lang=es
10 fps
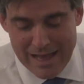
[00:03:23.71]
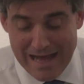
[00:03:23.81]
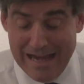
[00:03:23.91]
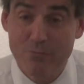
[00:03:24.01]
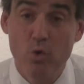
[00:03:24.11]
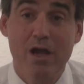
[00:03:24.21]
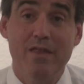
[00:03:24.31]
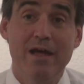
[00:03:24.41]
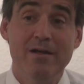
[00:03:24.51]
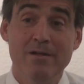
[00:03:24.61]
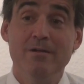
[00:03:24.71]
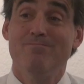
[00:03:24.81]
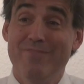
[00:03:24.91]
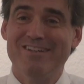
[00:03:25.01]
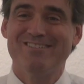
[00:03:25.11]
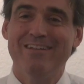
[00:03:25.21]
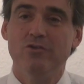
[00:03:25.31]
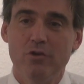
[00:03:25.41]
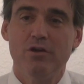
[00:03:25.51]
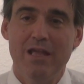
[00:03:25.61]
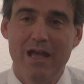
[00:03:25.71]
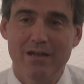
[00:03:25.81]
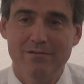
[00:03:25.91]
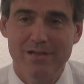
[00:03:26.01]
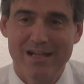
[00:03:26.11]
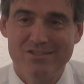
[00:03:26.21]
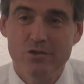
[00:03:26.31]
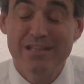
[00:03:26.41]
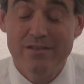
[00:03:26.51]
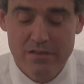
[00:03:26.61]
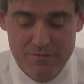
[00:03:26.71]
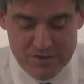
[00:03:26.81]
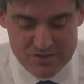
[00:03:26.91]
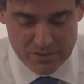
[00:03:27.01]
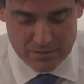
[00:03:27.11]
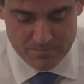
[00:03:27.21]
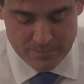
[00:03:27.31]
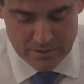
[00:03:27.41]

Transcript: a la búsqueda del santo grial. Ha sido tan difícil.